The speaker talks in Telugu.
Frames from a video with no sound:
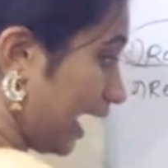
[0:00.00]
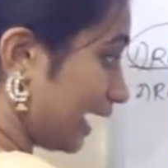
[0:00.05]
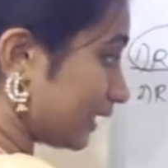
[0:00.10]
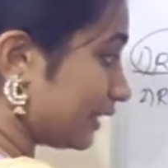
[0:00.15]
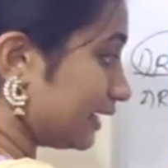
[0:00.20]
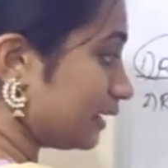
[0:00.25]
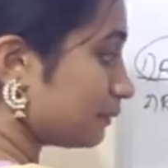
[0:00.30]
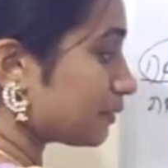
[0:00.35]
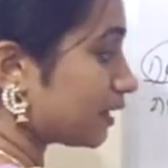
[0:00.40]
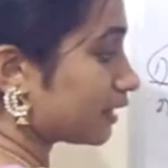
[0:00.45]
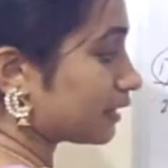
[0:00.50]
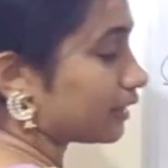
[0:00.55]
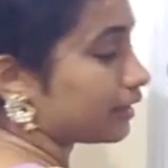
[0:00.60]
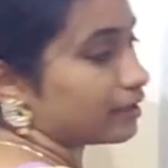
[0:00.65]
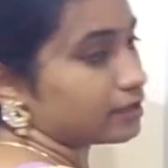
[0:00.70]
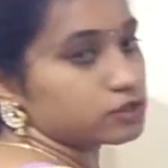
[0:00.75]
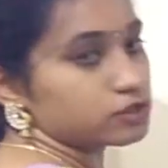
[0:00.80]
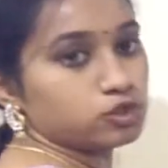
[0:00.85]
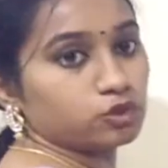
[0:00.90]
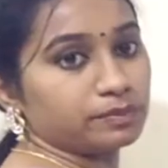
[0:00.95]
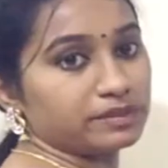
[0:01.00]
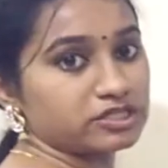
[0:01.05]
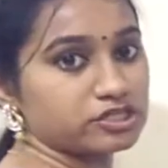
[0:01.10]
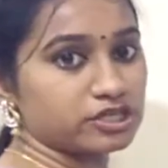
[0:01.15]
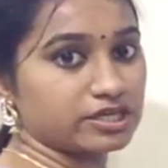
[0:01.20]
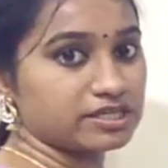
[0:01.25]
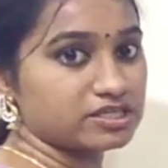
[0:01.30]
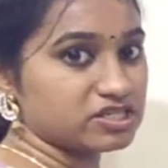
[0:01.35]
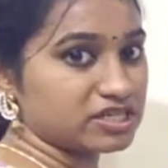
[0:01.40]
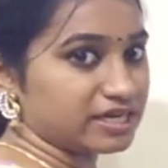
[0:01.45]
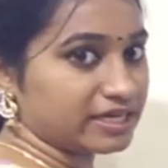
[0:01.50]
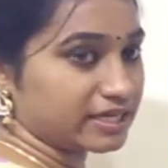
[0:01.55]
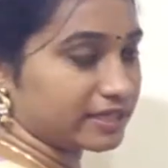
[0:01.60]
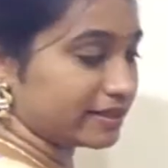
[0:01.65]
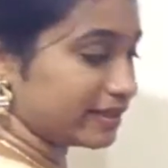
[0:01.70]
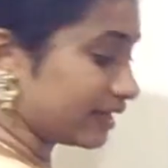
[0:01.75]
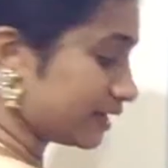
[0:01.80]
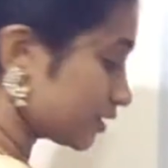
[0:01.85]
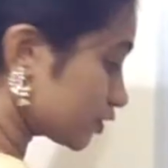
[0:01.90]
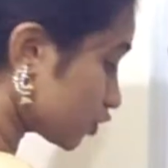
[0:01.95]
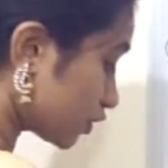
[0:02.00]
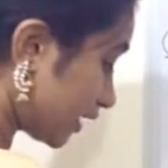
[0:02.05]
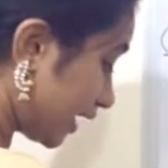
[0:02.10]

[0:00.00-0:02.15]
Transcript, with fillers: అది మనకి ఇక్కడ చూపించడం జరిగింది సో